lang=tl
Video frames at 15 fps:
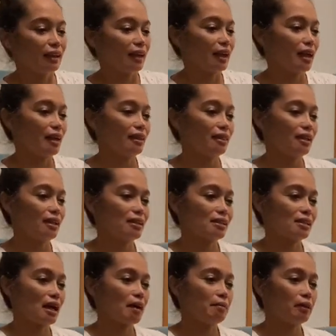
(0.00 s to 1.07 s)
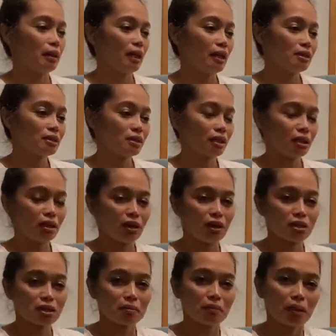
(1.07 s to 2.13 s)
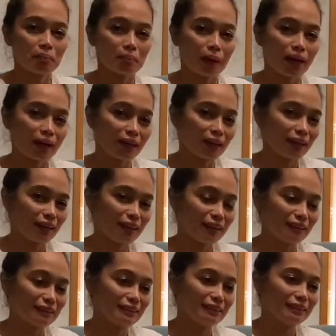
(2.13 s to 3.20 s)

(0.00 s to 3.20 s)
Handy stabilizer Osmo Pocket.